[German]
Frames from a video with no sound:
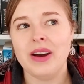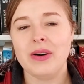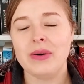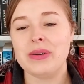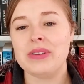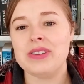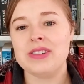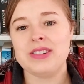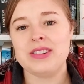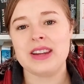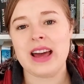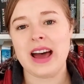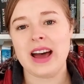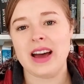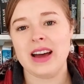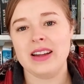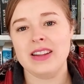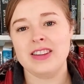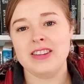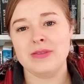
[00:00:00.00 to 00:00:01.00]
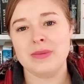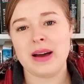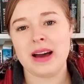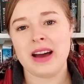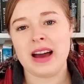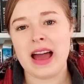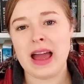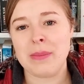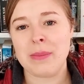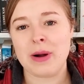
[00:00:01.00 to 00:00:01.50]
und da
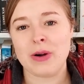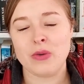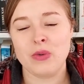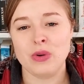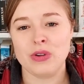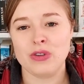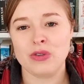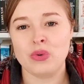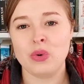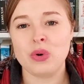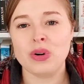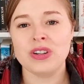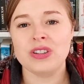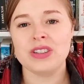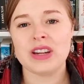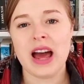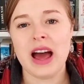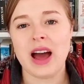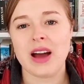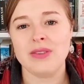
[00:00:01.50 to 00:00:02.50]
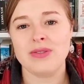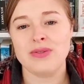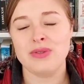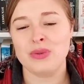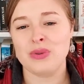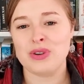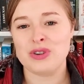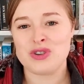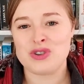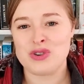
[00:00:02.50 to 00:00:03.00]
zwar einmal kurz gucken darf,
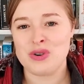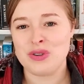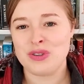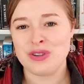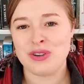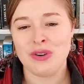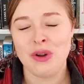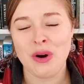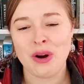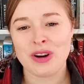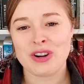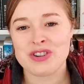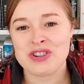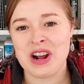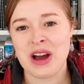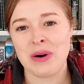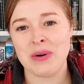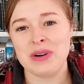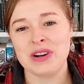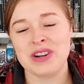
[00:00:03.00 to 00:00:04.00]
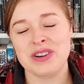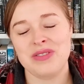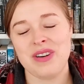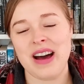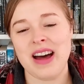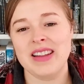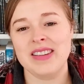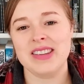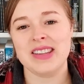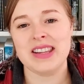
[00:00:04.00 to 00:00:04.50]
durch Schlüsselloch schauen
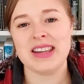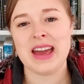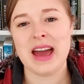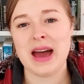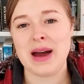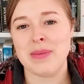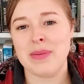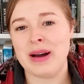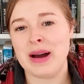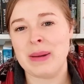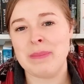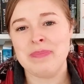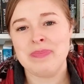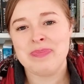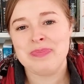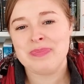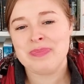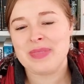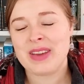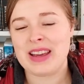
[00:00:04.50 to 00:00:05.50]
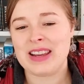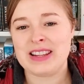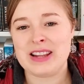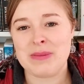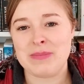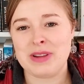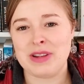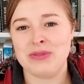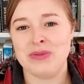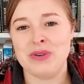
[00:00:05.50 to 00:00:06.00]
quasi, aber ich
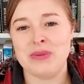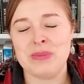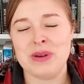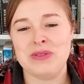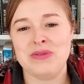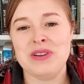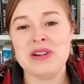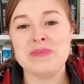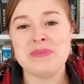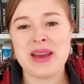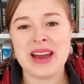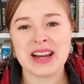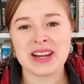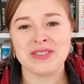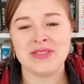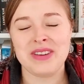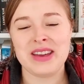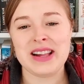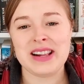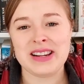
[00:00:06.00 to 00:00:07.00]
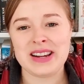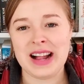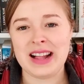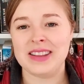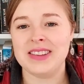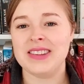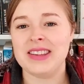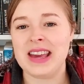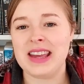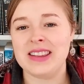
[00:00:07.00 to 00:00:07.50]
glaube, das würde mich viel mehr quälen,
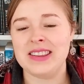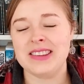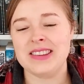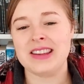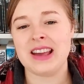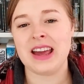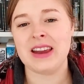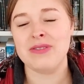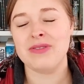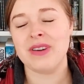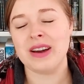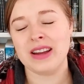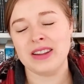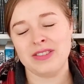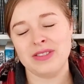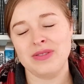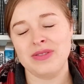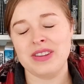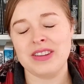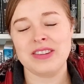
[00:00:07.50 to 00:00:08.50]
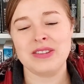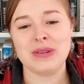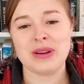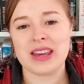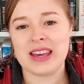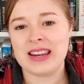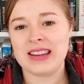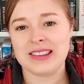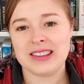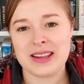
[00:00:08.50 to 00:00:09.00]
als jetzt einfach zu wissen,
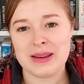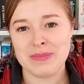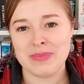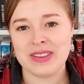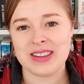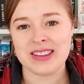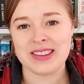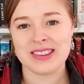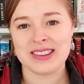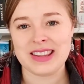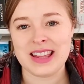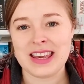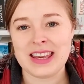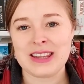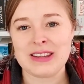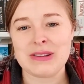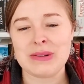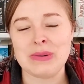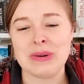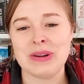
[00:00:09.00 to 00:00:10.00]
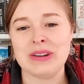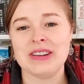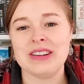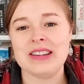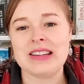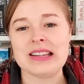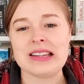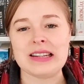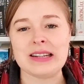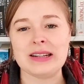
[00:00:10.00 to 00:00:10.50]
okay, das gibt es nicht
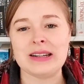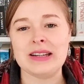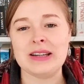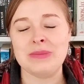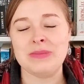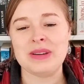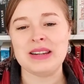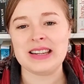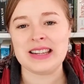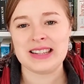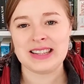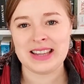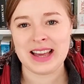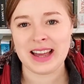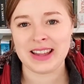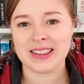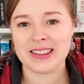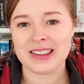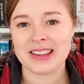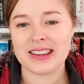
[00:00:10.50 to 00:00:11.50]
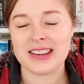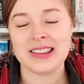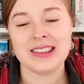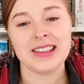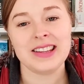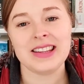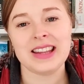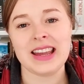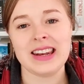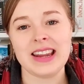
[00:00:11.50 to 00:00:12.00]
und äh, ich bin nicht die Einzige, die
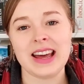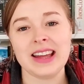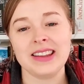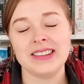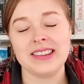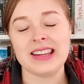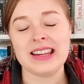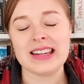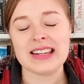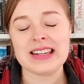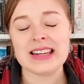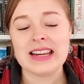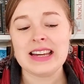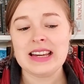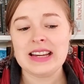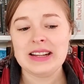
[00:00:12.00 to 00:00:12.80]
sich danach sehnt